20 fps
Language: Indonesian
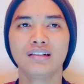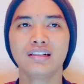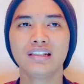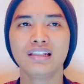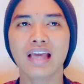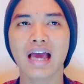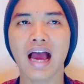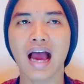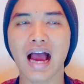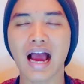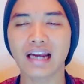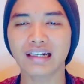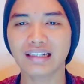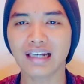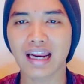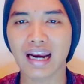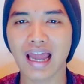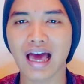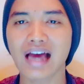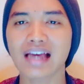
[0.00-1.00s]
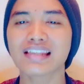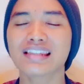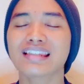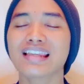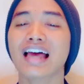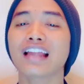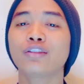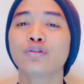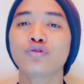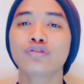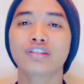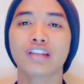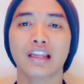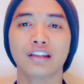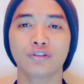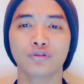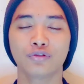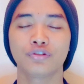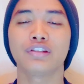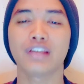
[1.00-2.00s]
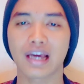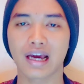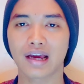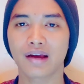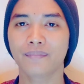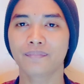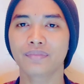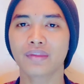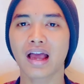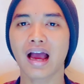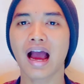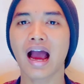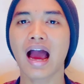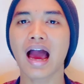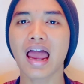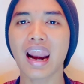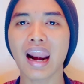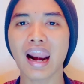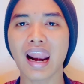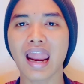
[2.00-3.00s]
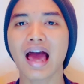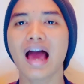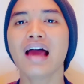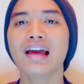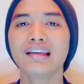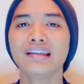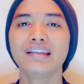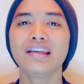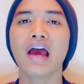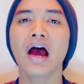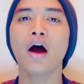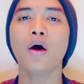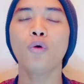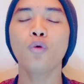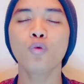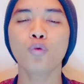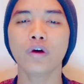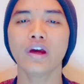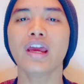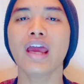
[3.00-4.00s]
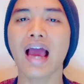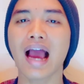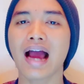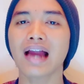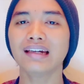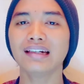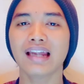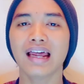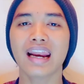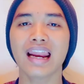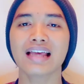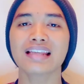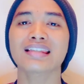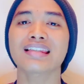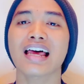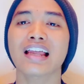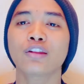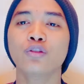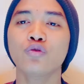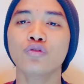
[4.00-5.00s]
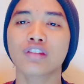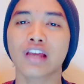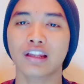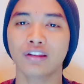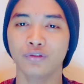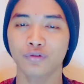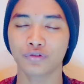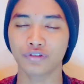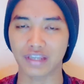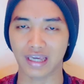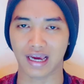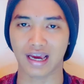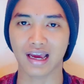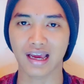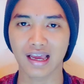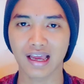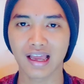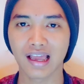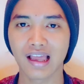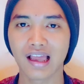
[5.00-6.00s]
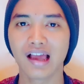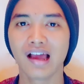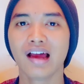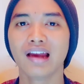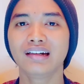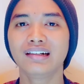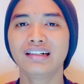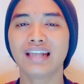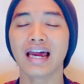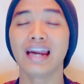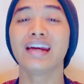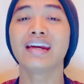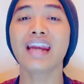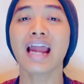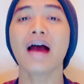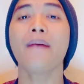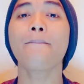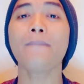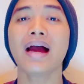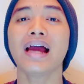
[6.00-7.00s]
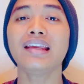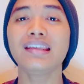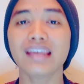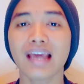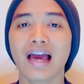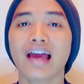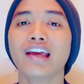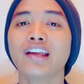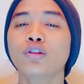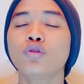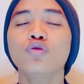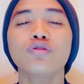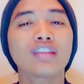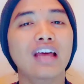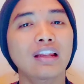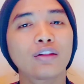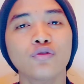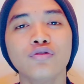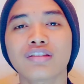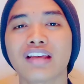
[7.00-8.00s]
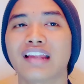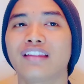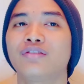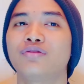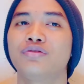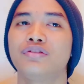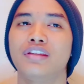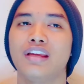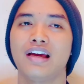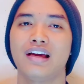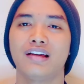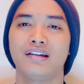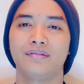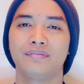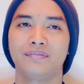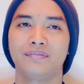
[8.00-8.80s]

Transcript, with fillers: Dia adalah satu-satunya. Allah Yahweh adalah satu-satunya. Dan namanya itu satu-satunya.